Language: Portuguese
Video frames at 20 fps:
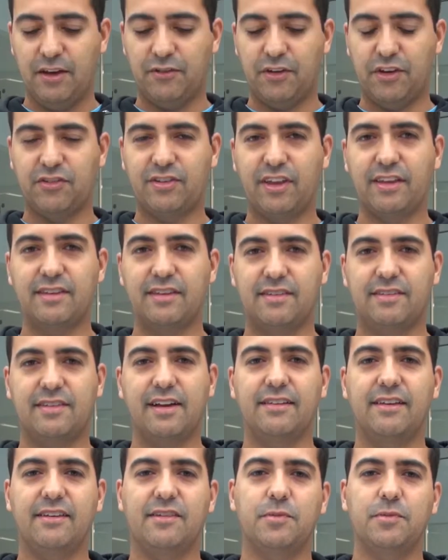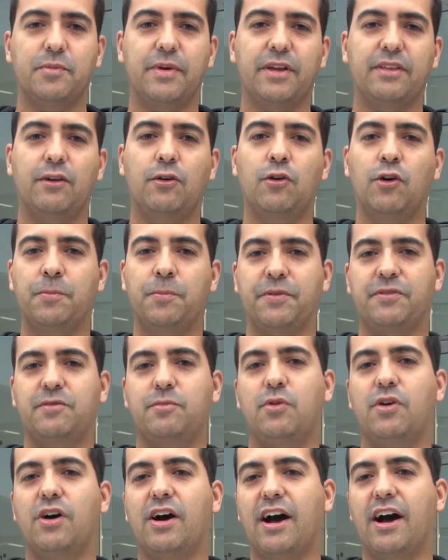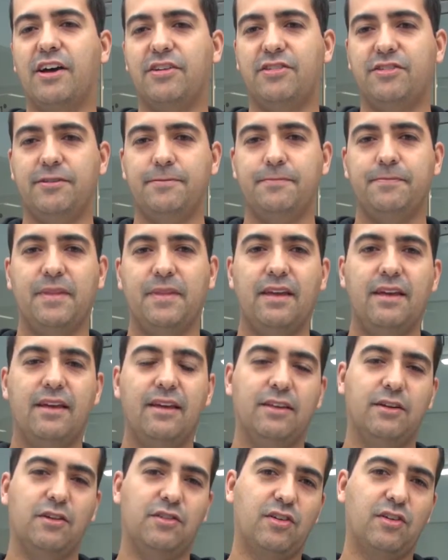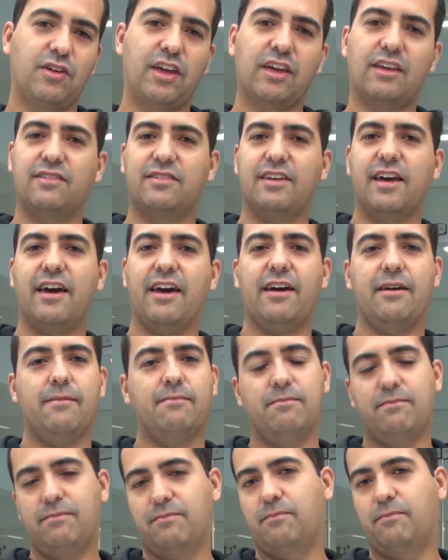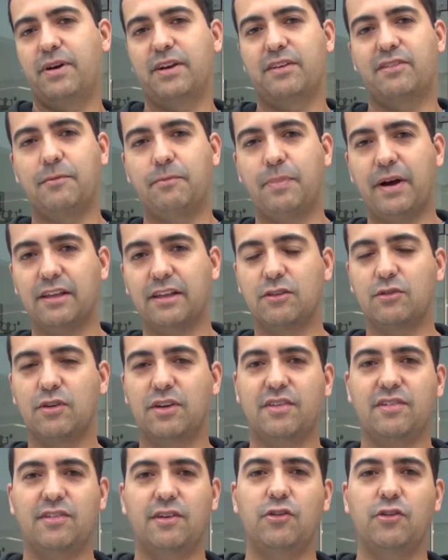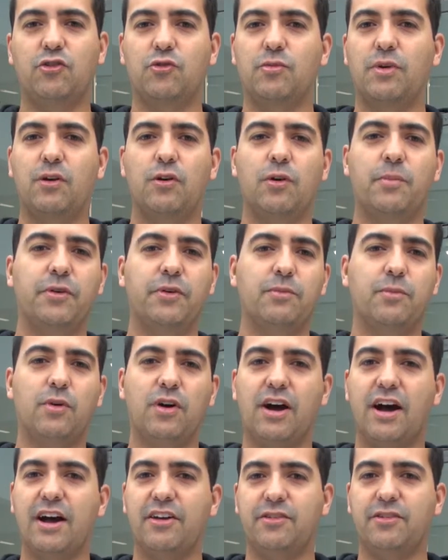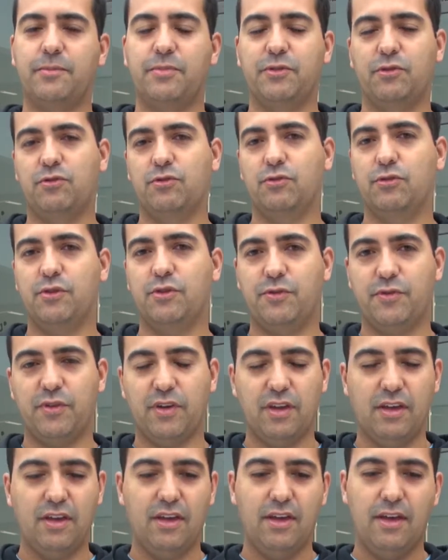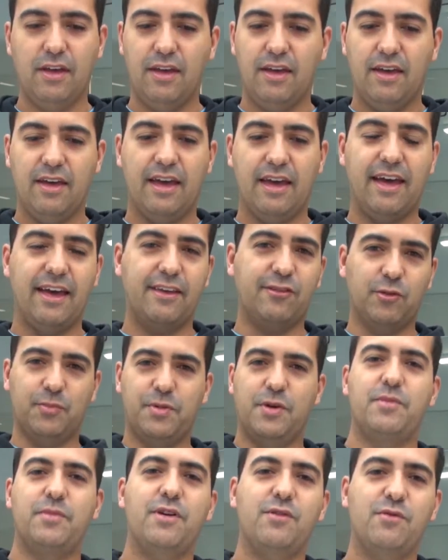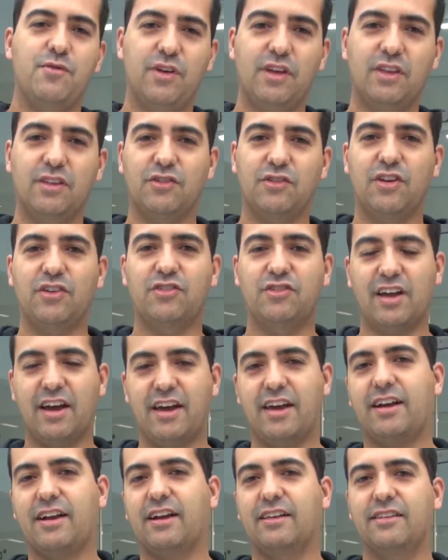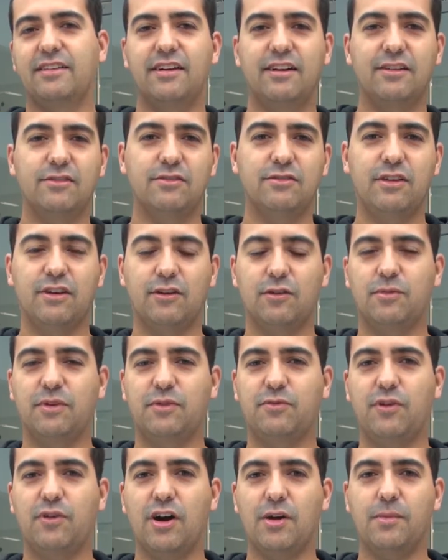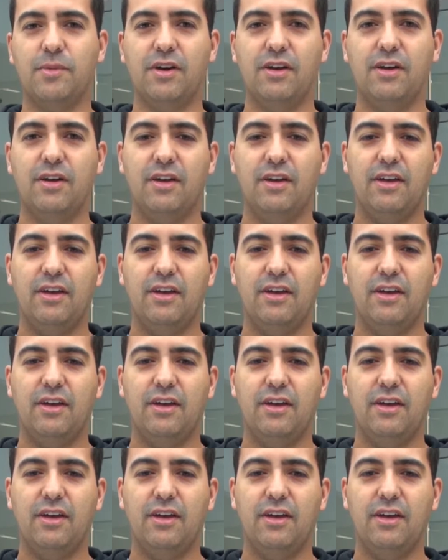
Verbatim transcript: A gente tem necessidade nesse momento de roupas de borracha, então se alguém quiser participar da doação de uma roupa de borracha para o surf, é super bem vindo A gente está arrecadando de alguma forma.